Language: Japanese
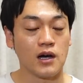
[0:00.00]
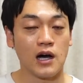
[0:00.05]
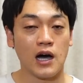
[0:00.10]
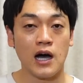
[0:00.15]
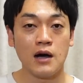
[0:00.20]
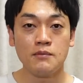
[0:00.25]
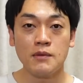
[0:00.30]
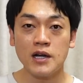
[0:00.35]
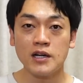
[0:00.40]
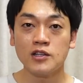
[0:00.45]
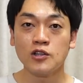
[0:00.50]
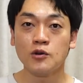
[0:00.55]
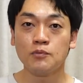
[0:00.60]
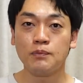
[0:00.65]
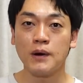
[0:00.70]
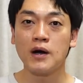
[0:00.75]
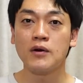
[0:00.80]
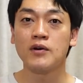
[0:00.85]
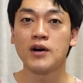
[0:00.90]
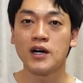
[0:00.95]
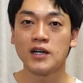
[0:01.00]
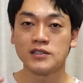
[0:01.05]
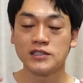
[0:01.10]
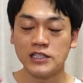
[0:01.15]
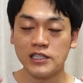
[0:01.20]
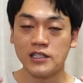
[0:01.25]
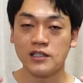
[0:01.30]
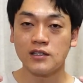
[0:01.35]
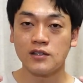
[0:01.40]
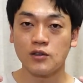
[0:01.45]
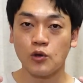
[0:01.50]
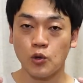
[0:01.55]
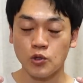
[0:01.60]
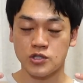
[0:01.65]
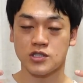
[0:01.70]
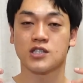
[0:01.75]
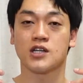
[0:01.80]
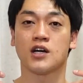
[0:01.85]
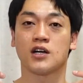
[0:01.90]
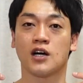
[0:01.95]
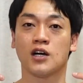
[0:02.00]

あまりのパワーにこっちが